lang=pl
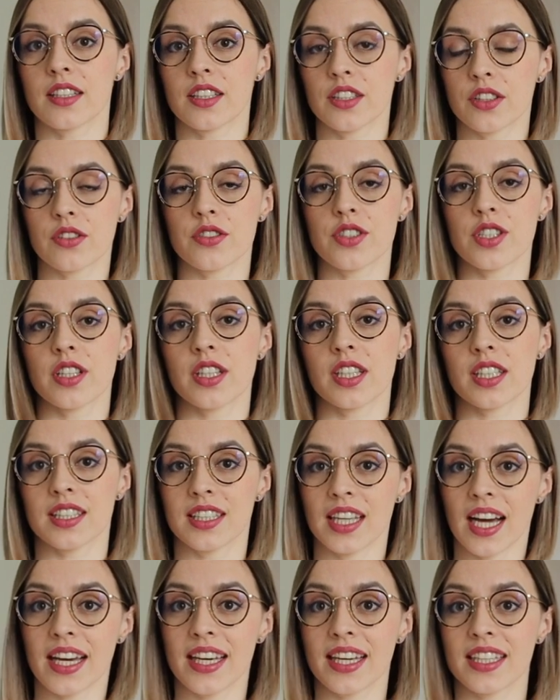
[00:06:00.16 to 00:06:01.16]
Ketogenic
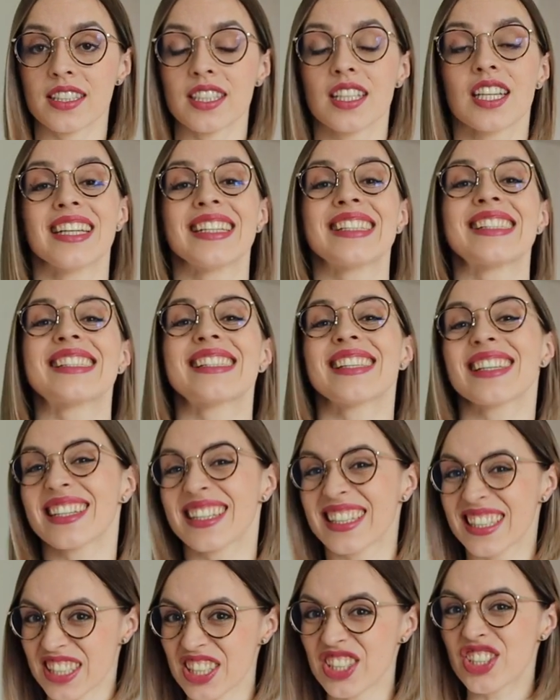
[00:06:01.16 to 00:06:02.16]
Diet,
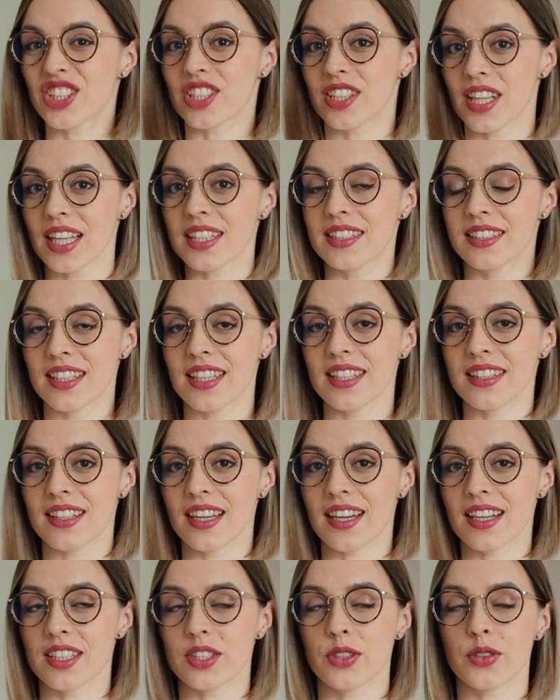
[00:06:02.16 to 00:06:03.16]
cykliczna
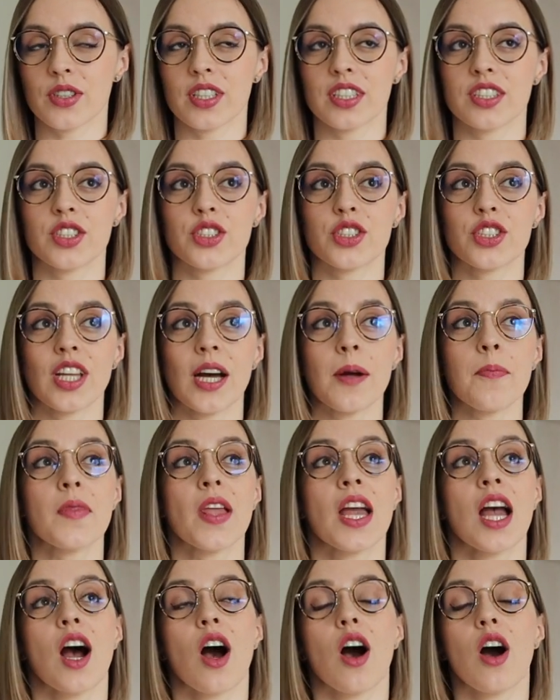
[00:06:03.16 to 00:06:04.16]
dieta ketogeniczna.
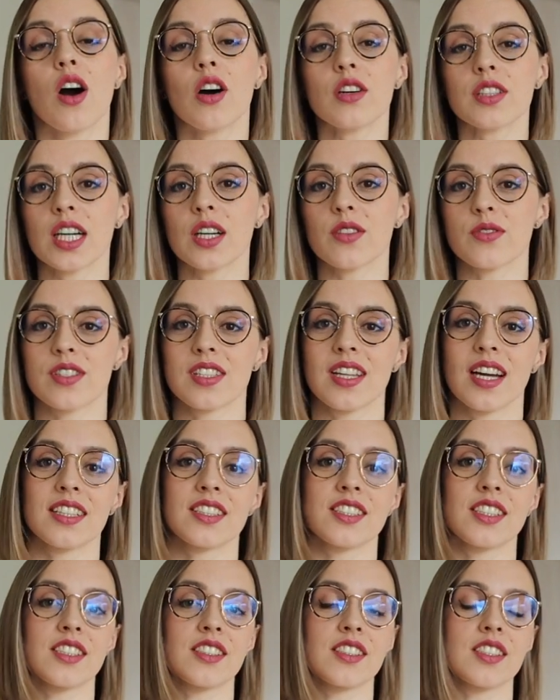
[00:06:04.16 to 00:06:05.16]
Ona
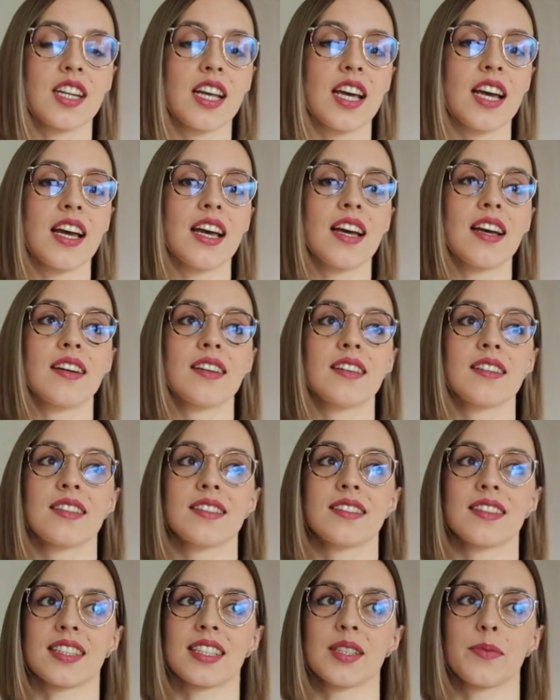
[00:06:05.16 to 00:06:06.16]
oznacza, że
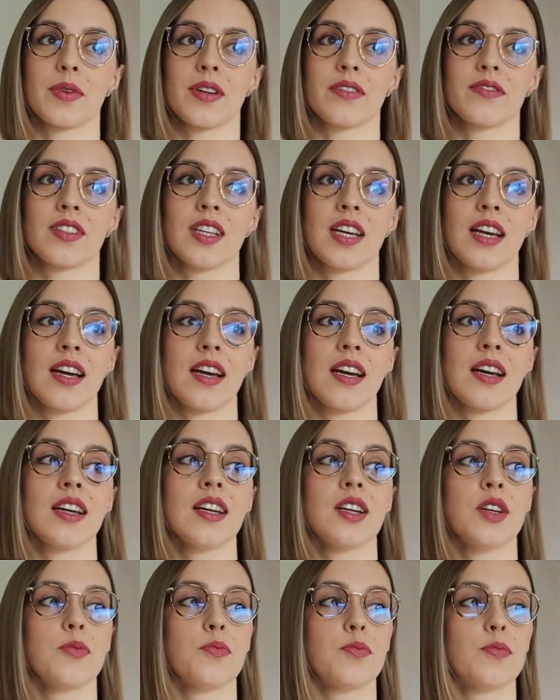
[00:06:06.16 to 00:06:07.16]
tak naprawdę
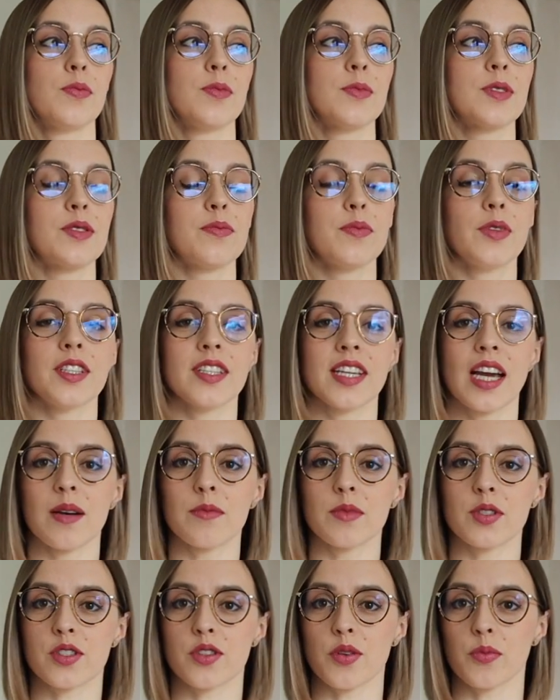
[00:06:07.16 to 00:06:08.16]

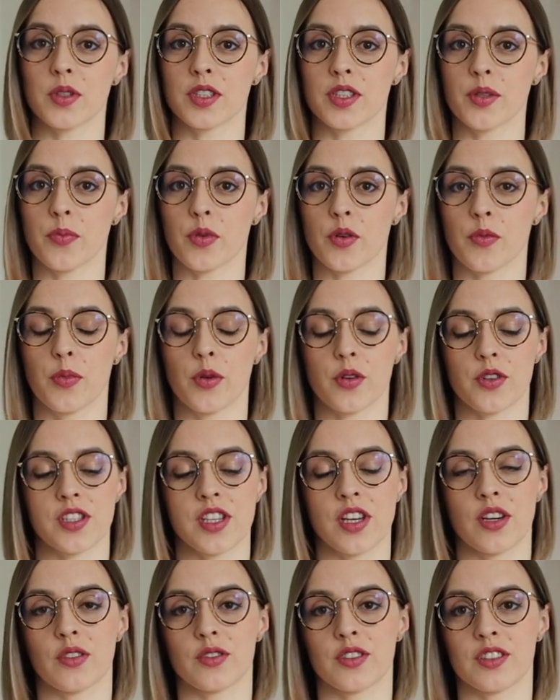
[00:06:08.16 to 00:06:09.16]
zmieniamy sobie te
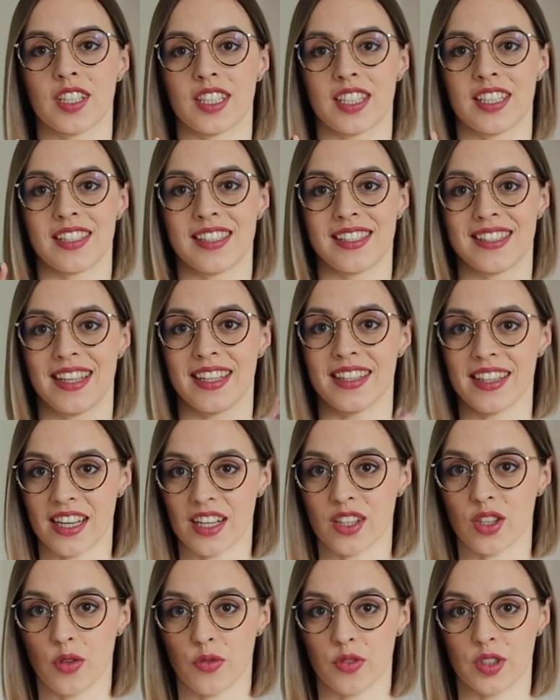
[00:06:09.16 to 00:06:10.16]
proporcje od takich
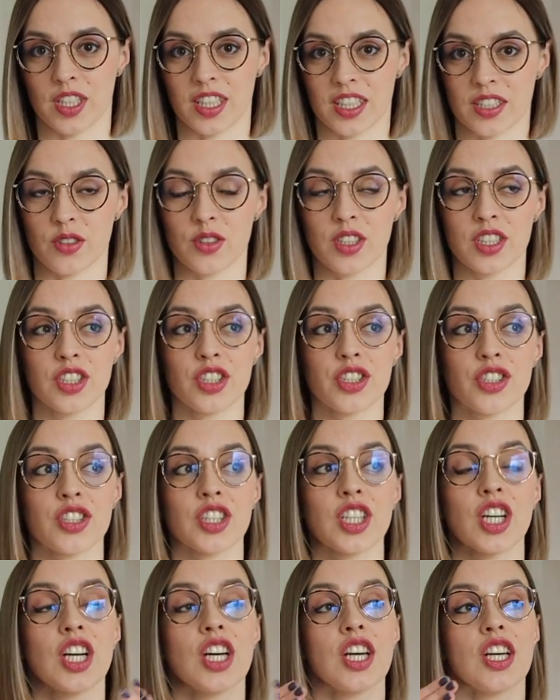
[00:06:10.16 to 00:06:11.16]
standardowych
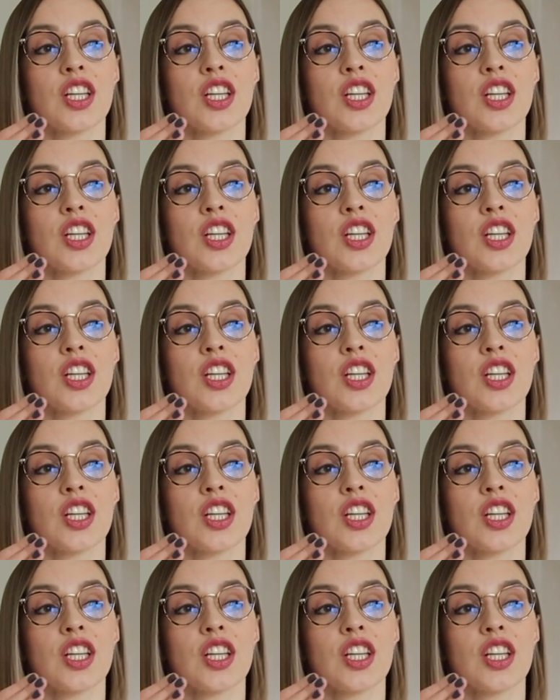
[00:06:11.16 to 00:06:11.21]
ketogenicznych